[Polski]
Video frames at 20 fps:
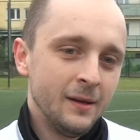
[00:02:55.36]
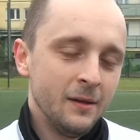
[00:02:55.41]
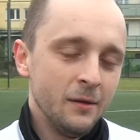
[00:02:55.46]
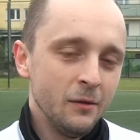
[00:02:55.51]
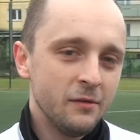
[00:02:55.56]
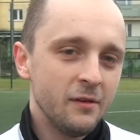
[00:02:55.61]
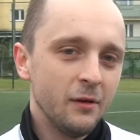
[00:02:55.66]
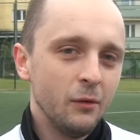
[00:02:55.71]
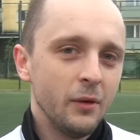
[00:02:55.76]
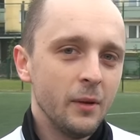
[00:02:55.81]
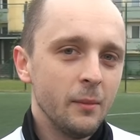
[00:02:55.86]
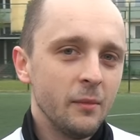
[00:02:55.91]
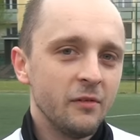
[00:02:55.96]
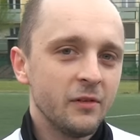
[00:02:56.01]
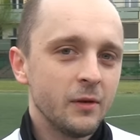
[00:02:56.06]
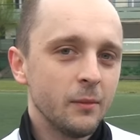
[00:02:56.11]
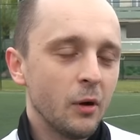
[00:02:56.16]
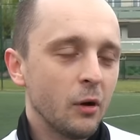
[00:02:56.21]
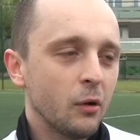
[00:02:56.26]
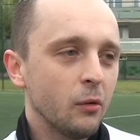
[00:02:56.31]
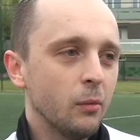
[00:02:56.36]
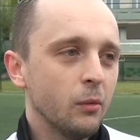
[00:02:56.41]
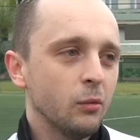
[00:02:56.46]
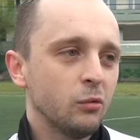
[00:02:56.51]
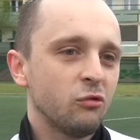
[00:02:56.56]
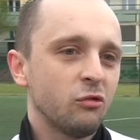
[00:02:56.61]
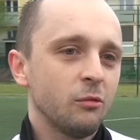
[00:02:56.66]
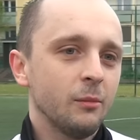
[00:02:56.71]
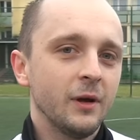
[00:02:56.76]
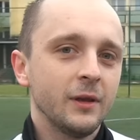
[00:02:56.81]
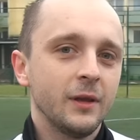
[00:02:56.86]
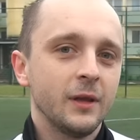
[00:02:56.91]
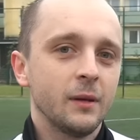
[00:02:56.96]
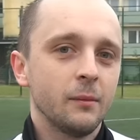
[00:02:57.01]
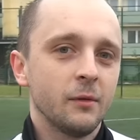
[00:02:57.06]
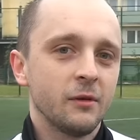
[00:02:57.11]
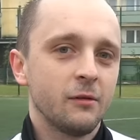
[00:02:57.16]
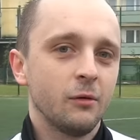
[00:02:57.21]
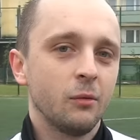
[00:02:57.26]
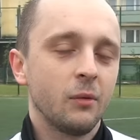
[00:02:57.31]
No, celujemy w tym roku po utrzymanie, nie
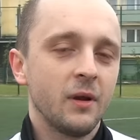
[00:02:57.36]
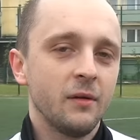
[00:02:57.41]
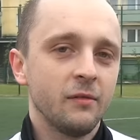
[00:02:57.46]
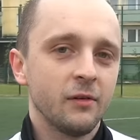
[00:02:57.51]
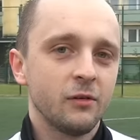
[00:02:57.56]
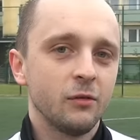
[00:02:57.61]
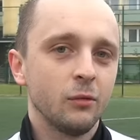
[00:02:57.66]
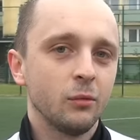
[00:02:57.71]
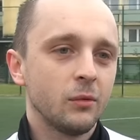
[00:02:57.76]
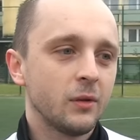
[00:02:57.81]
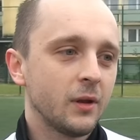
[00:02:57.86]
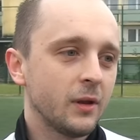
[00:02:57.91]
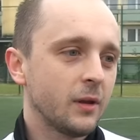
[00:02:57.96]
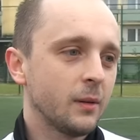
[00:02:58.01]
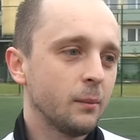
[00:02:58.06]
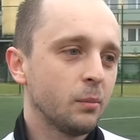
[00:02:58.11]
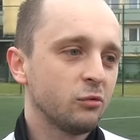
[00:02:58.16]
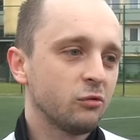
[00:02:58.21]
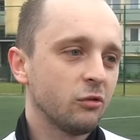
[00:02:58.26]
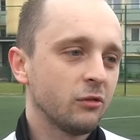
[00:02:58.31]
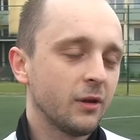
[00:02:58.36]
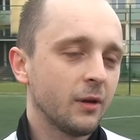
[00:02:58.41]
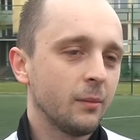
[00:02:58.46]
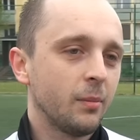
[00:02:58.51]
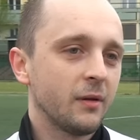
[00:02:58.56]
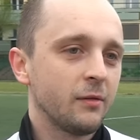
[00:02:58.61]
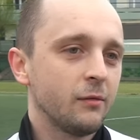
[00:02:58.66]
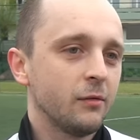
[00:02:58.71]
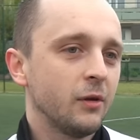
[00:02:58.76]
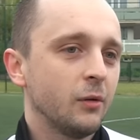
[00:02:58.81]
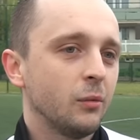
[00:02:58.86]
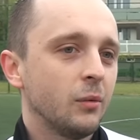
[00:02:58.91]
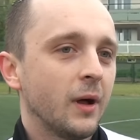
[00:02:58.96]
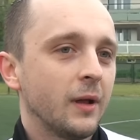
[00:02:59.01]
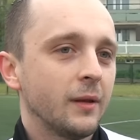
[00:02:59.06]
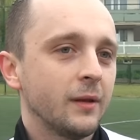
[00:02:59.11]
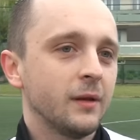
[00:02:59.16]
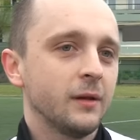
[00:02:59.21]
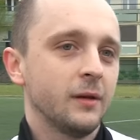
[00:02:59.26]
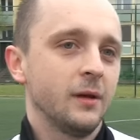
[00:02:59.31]
ma co ukrywać. No, tutaj ten początek bardzo
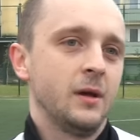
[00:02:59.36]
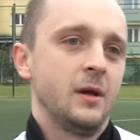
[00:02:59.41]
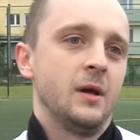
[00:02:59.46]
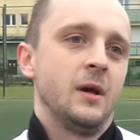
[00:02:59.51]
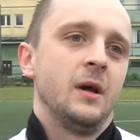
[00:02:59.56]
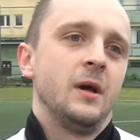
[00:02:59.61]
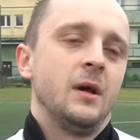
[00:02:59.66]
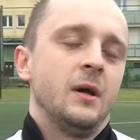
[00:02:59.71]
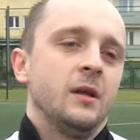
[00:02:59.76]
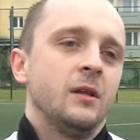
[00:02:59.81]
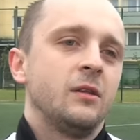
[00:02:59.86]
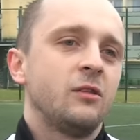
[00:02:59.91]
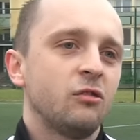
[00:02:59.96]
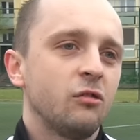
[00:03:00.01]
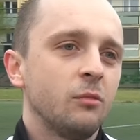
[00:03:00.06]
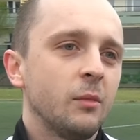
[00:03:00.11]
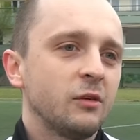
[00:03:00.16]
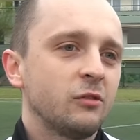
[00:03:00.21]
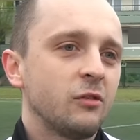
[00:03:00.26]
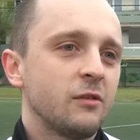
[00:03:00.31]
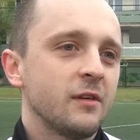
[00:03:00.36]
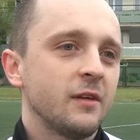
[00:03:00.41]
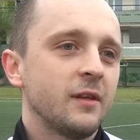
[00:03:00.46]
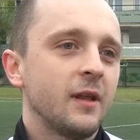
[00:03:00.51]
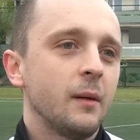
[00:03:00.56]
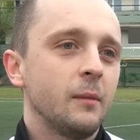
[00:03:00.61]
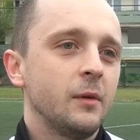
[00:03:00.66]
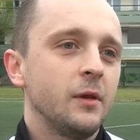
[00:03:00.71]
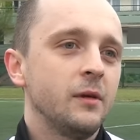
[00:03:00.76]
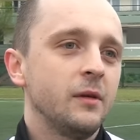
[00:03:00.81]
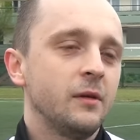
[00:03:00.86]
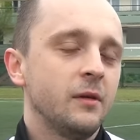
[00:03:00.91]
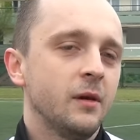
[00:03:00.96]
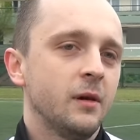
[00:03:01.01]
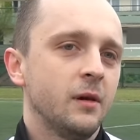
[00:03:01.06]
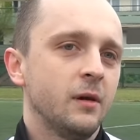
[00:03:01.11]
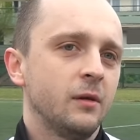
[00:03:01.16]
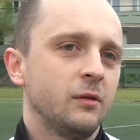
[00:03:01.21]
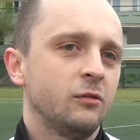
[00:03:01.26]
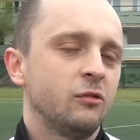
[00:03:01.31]
nieudany. Trzy mecze za nami,
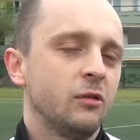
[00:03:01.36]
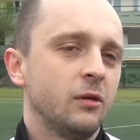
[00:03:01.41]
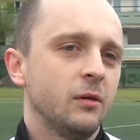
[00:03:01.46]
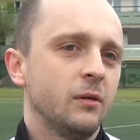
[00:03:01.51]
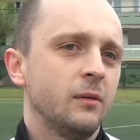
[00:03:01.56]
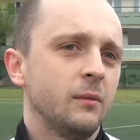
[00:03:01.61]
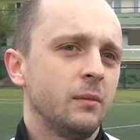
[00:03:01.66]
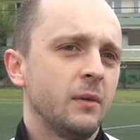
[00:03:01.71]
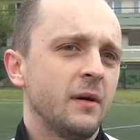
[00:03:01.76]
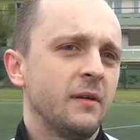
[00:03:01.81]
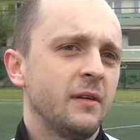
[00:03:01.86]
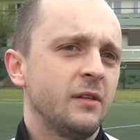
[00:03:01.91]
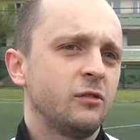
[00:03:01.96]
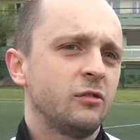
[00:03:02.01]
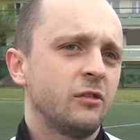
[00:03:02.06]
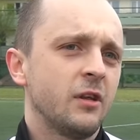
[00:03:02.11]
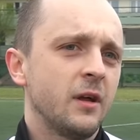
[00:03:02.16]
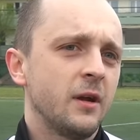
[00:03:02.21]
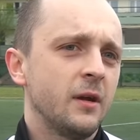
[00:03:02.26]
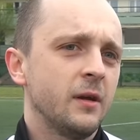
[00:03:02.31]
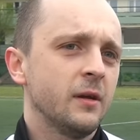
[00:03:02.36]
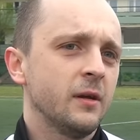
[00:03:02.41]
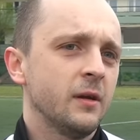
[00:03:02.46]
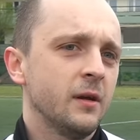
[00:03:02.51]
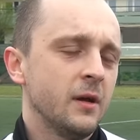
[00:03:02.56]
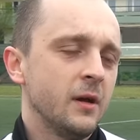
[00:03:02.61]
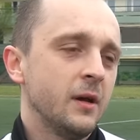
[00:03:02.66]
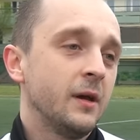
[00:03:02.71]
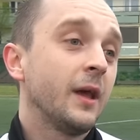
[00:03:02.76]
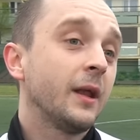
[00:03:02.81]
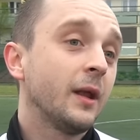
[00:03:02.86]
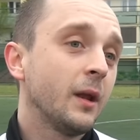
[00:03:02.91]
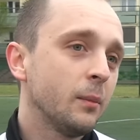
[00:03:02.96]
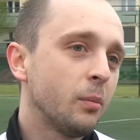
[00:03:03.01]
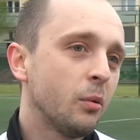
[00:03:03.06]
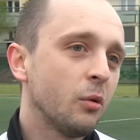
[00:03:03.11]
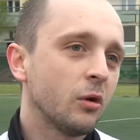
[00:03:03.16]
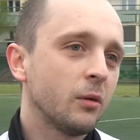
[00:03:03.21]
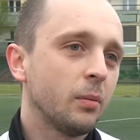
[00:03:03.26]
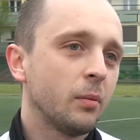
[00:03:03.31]
czy nawet cztery. Jeden
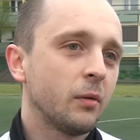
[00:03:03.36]
punkt